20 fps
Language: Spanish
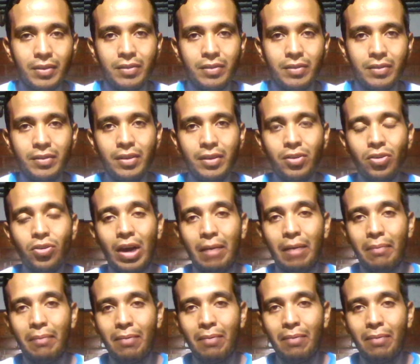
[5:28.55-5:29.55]
si no nos
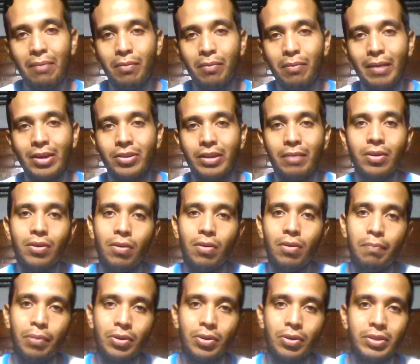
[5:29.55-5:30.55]
amamos, hermano, tenemos que
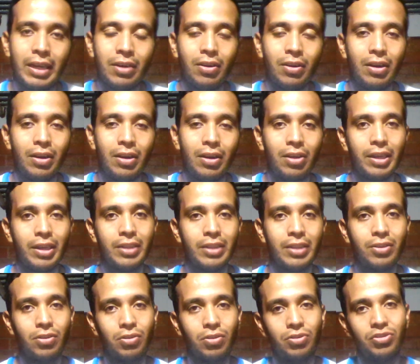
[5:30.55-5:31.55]
comportarnos a la hora de estos
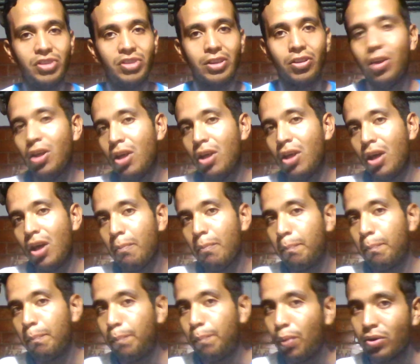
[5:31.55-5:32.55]
conciertos.
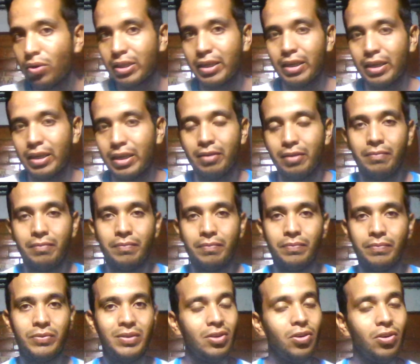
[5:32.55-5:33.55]
Porque
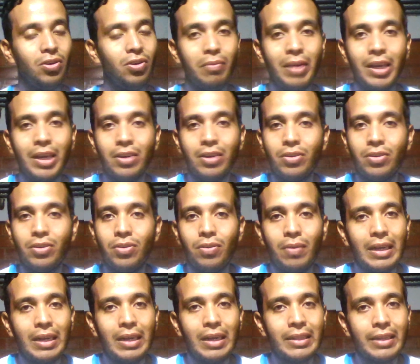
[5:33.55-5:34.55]
si no, hermano, no
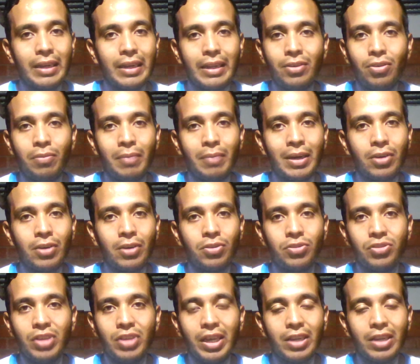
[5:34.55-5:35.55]
van a traernos más
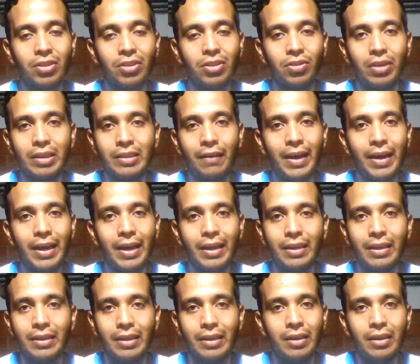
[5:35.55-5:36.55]
conciertos a esta
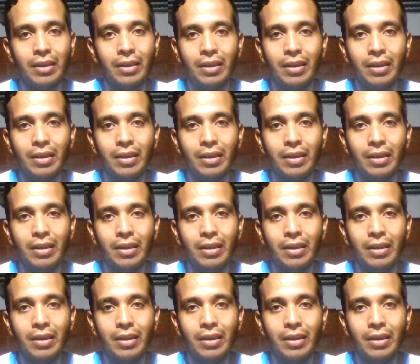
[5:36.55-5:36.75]
vaina.